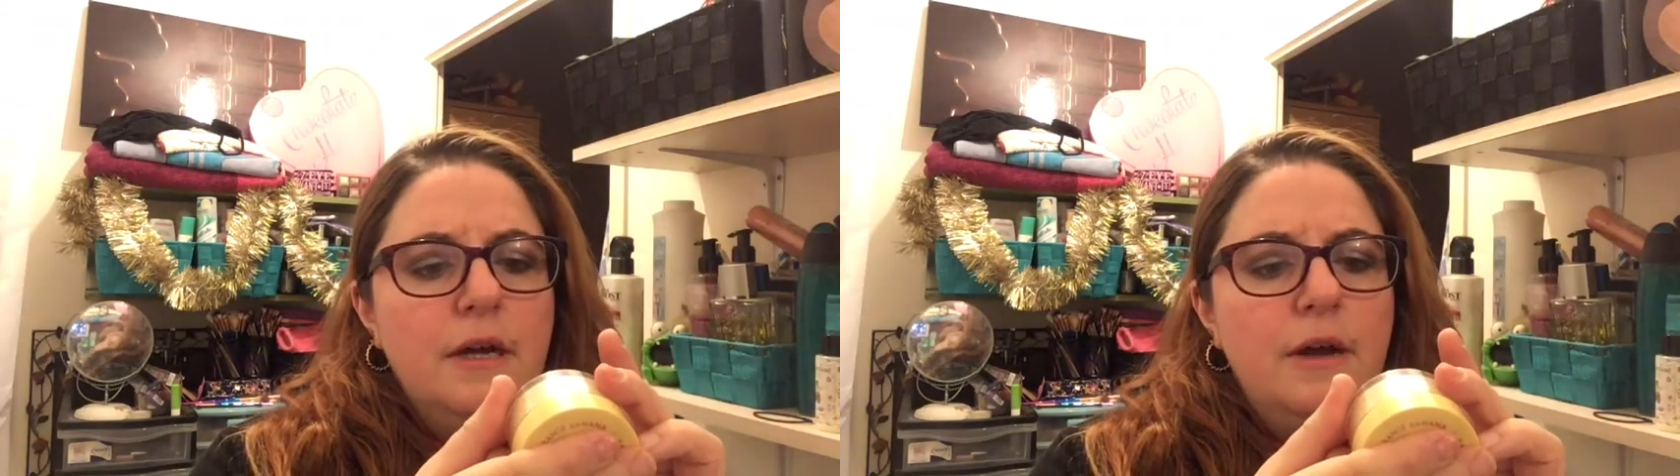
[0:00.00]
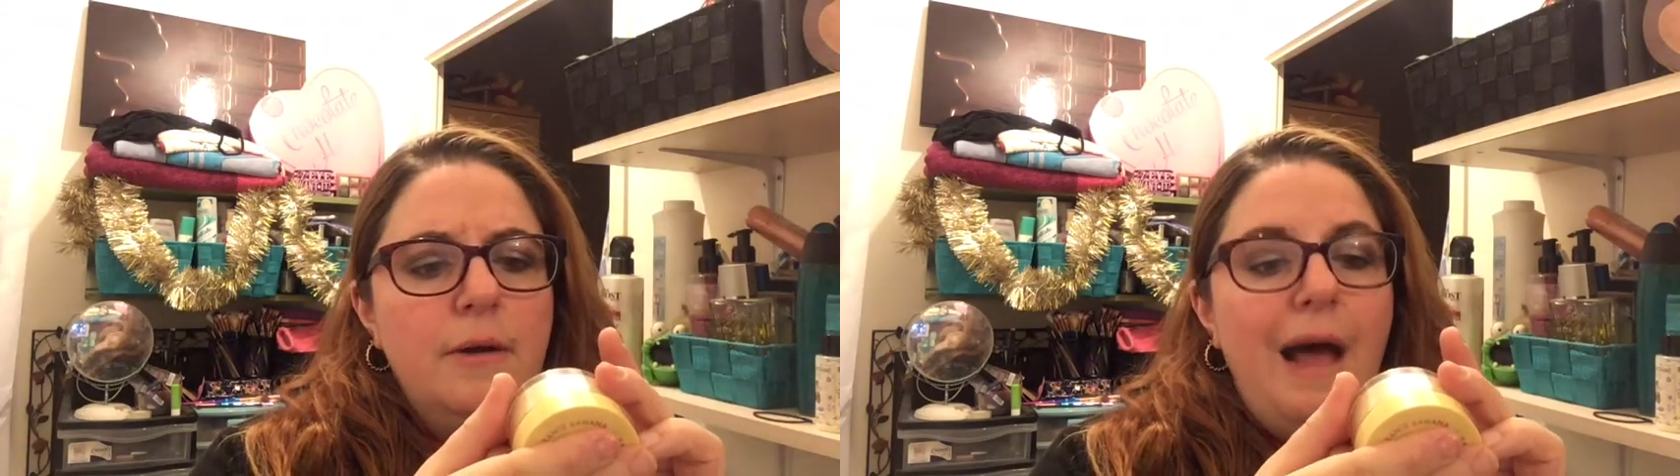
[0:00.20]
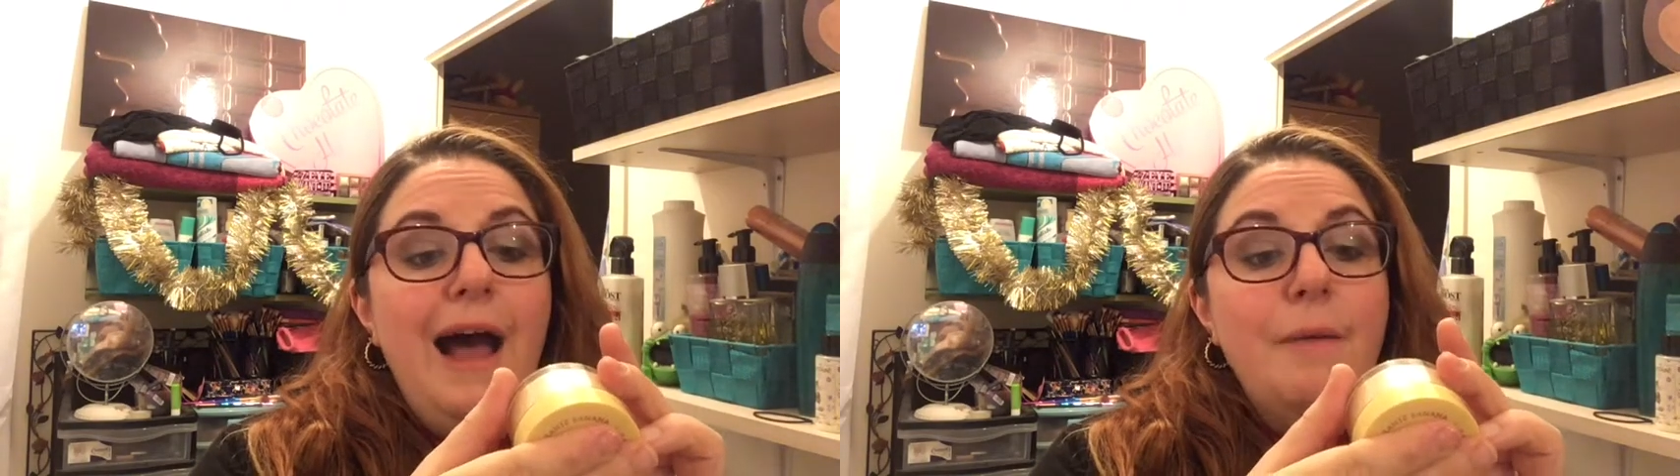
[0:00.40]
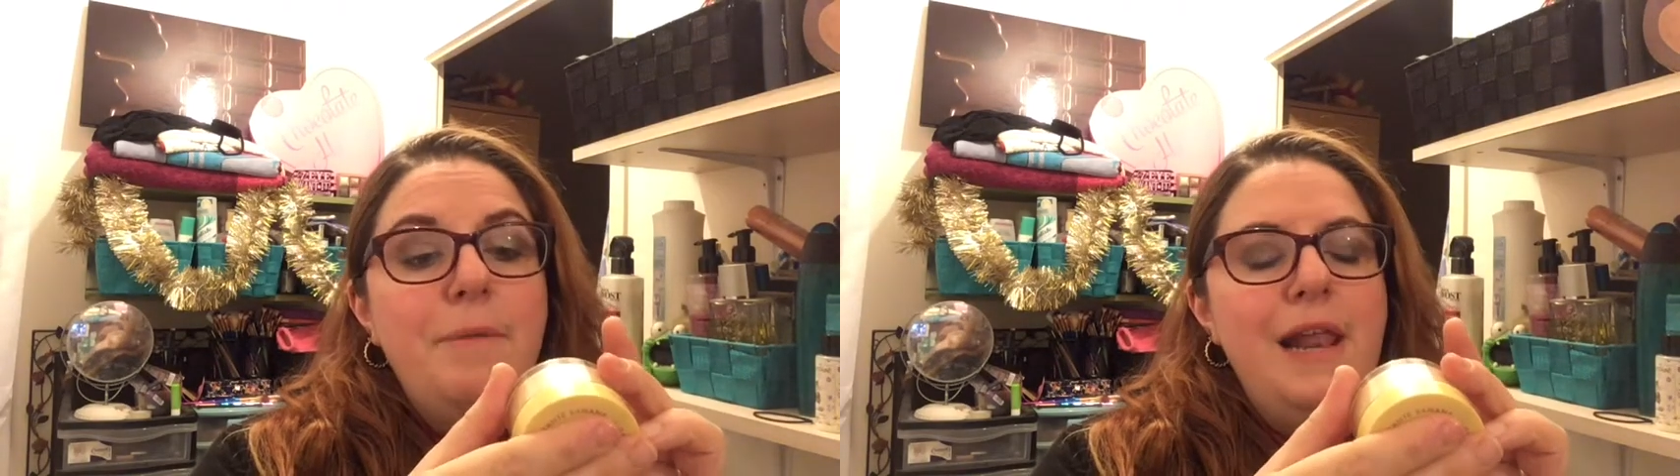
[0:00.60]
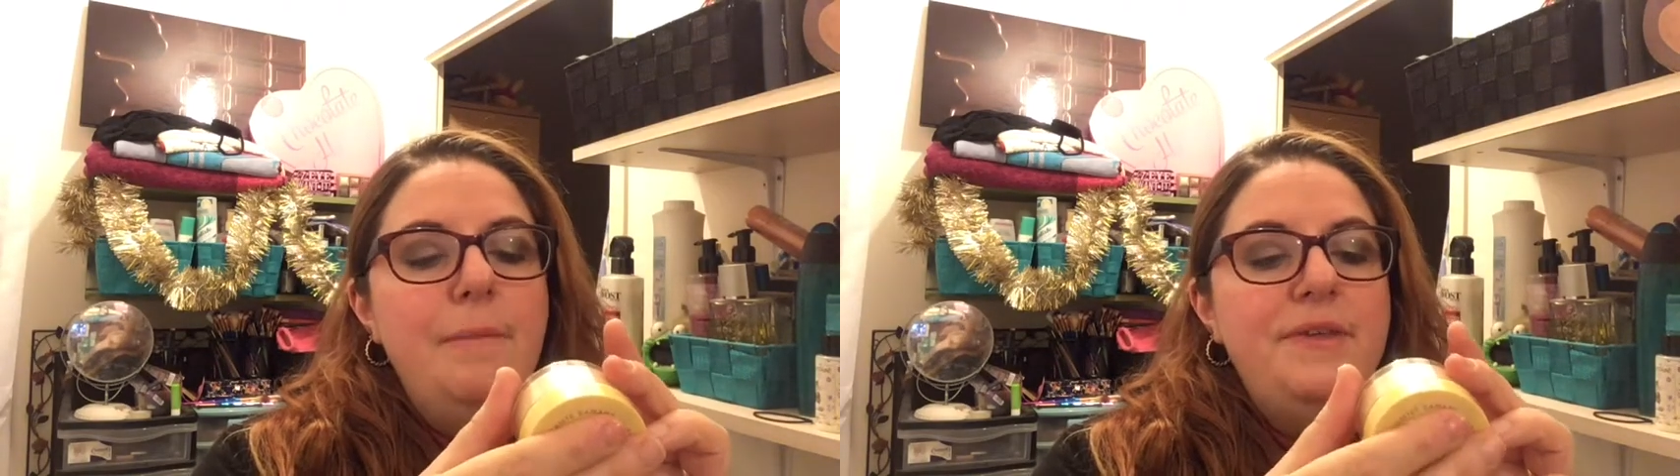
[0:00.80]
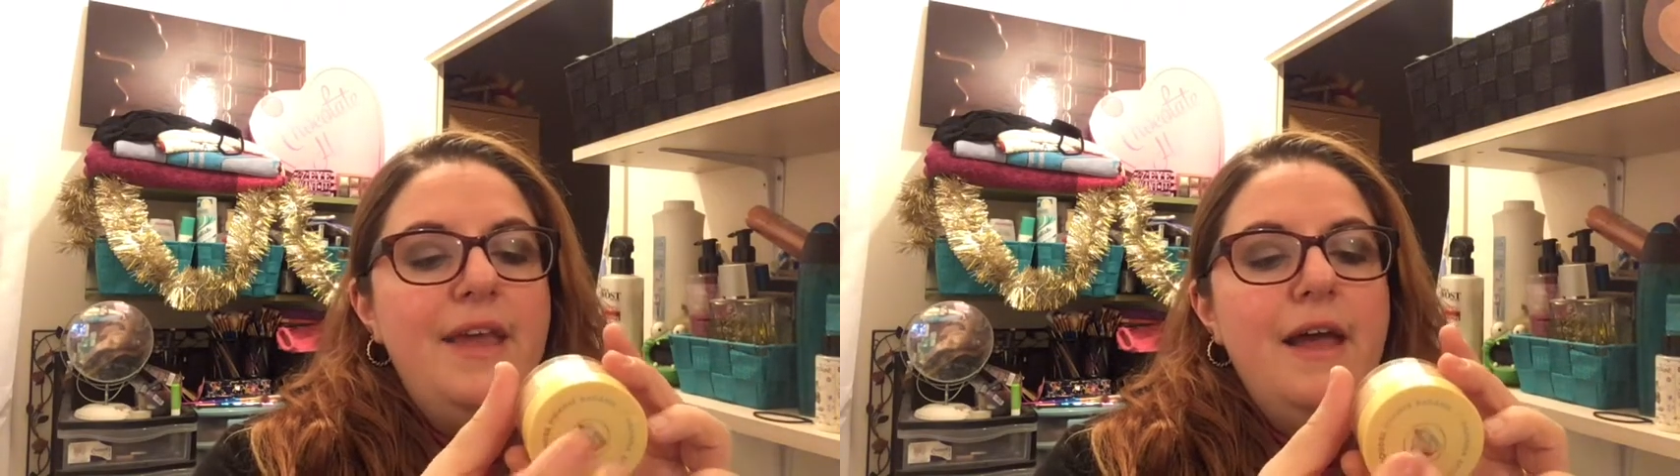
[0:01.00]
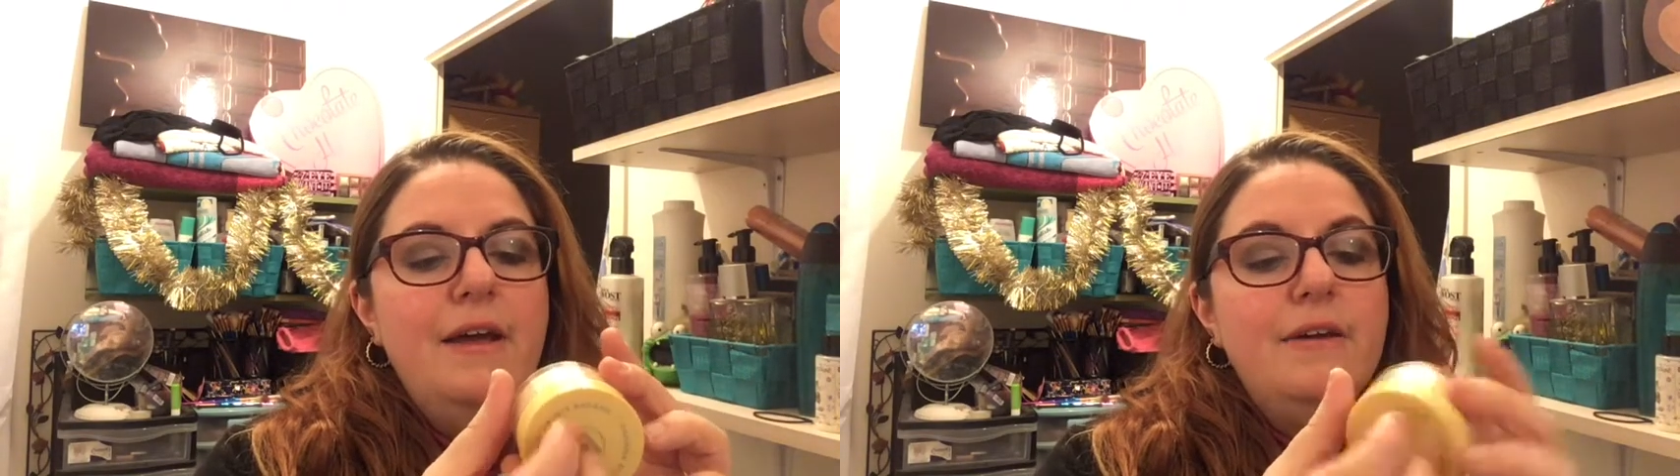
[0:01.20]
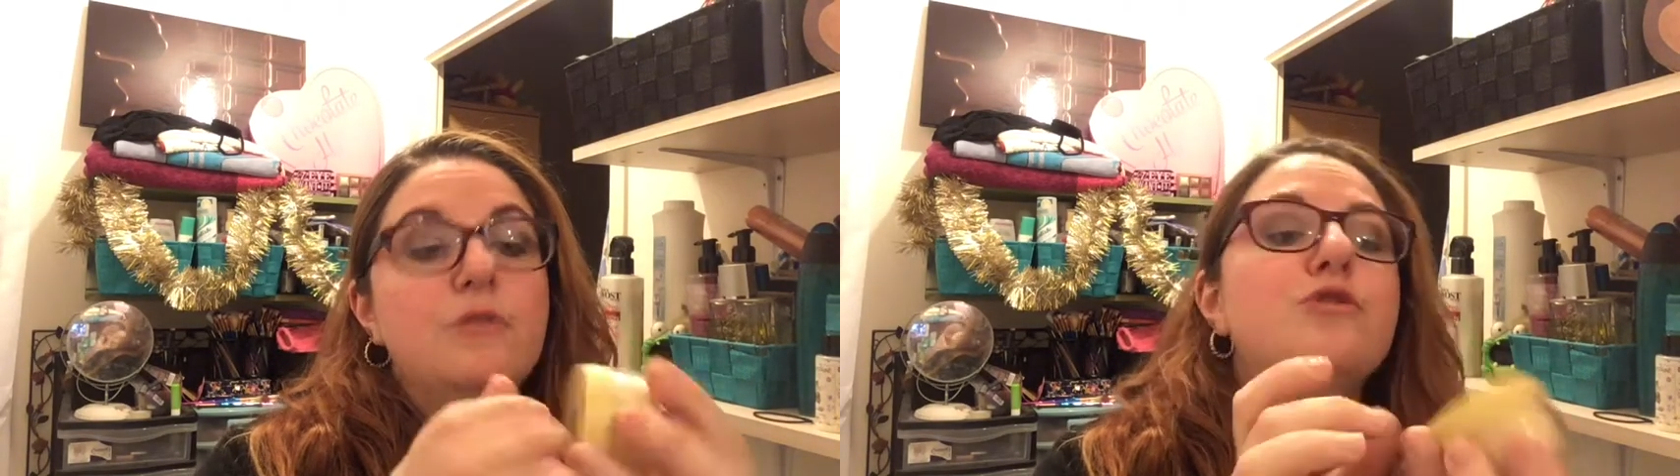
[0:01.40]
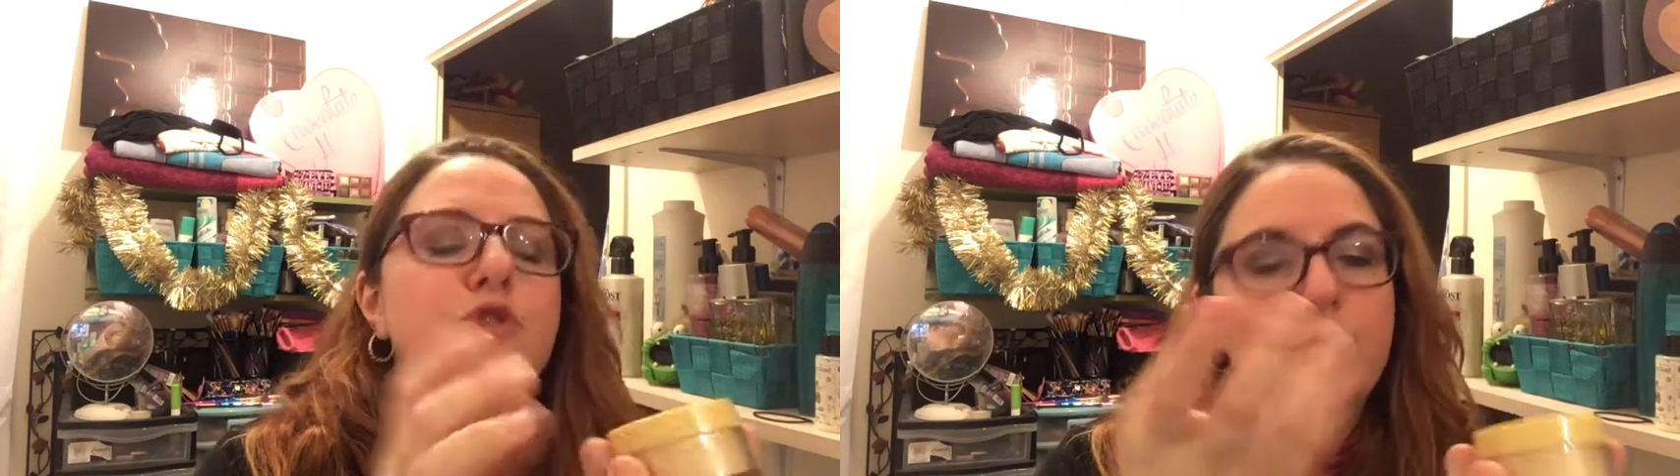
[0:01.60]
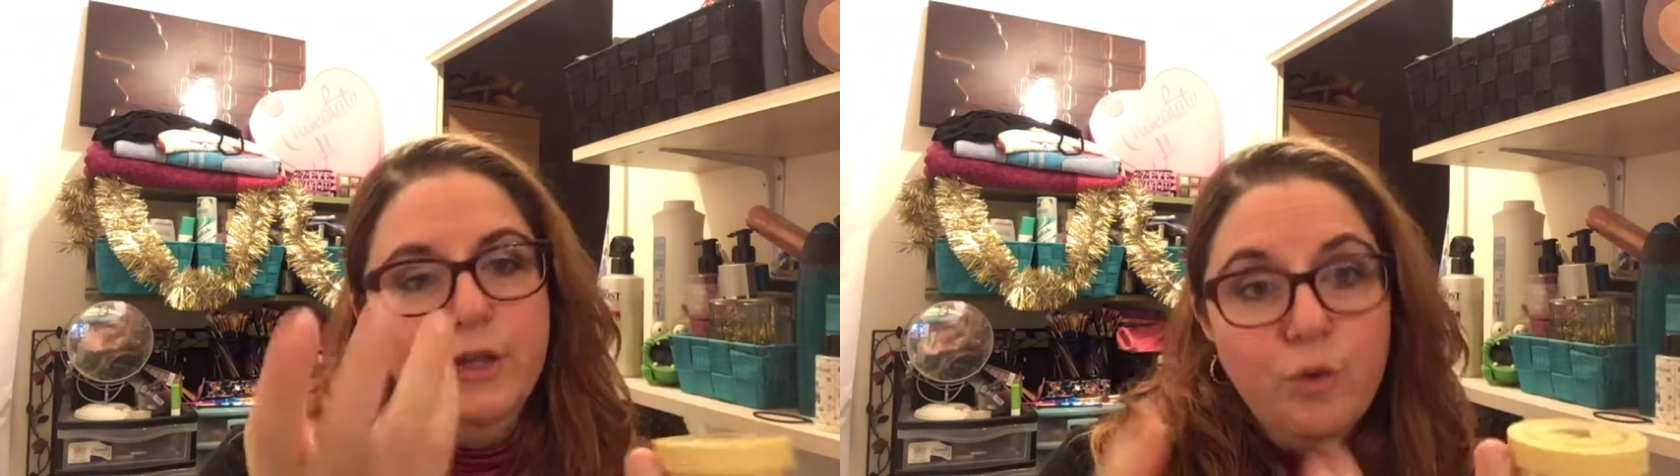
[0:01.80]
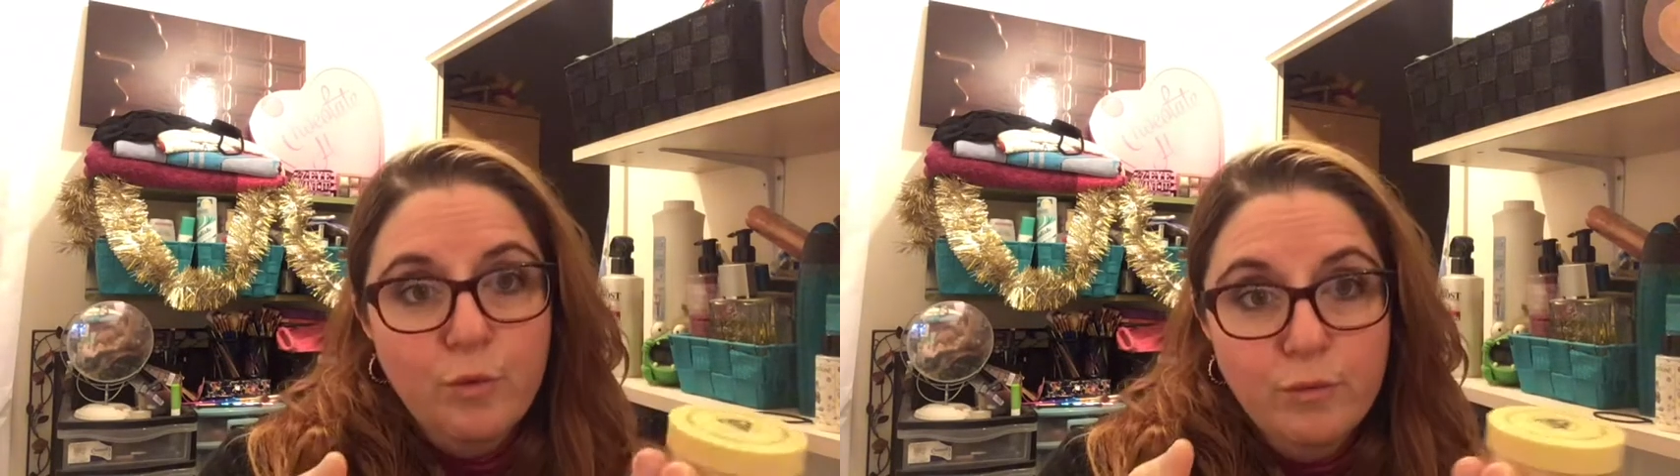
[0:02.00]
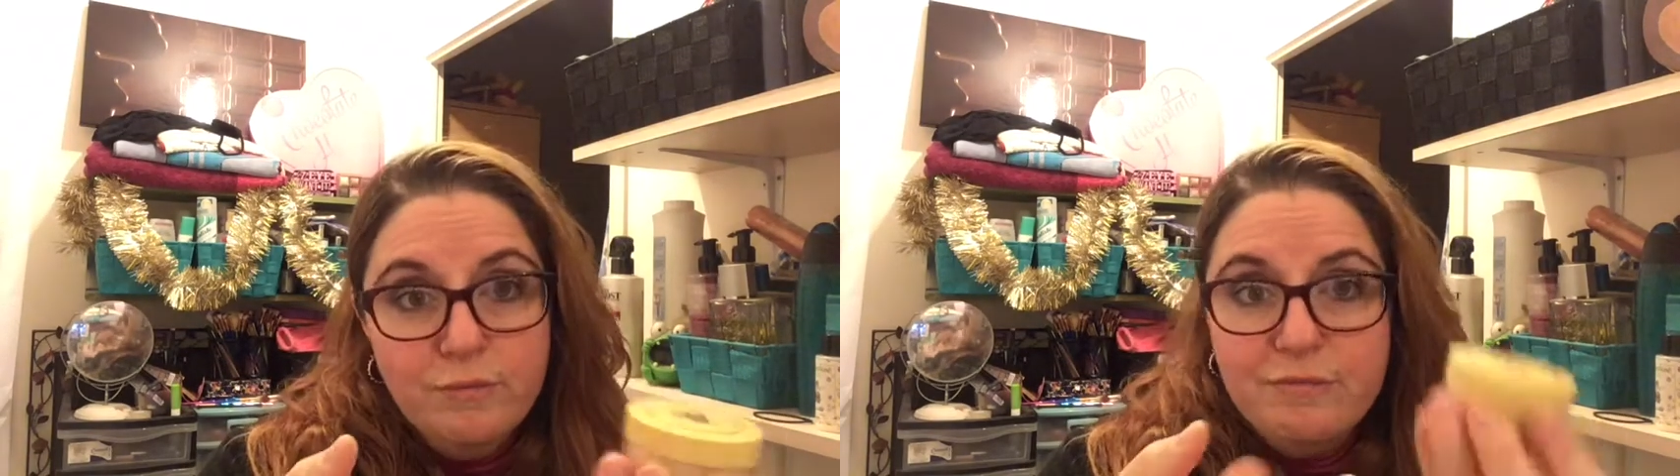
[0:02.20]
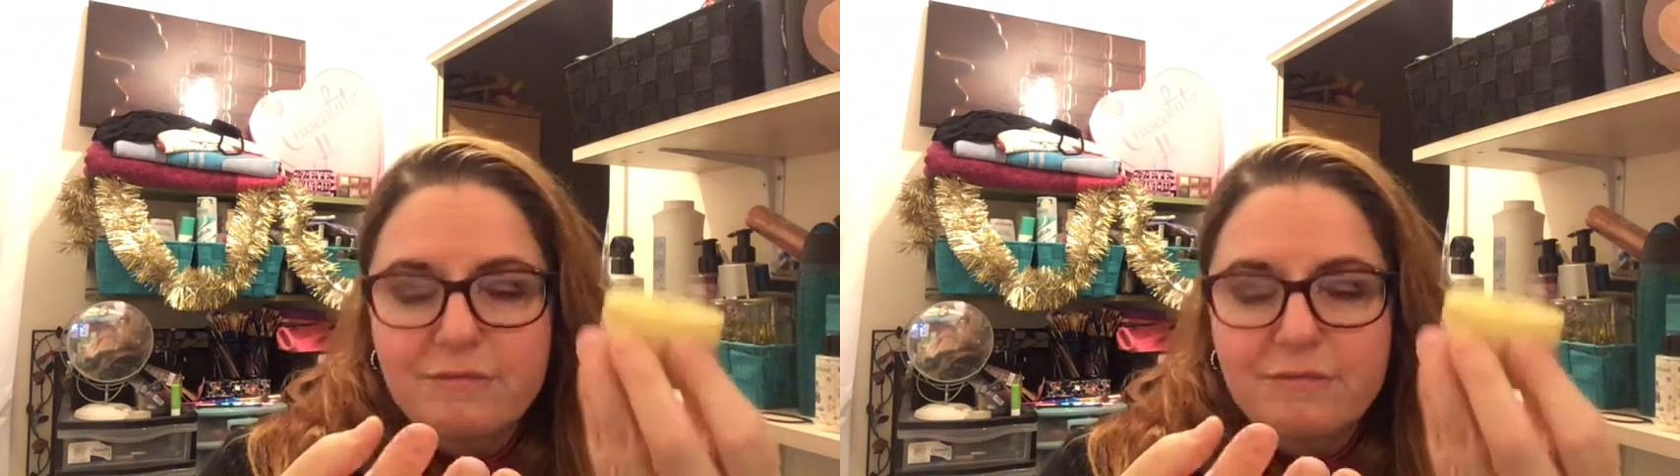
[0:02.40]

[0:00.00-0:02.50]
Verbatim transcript: Euh, ah, Bella Pierre. Je connais deux noms.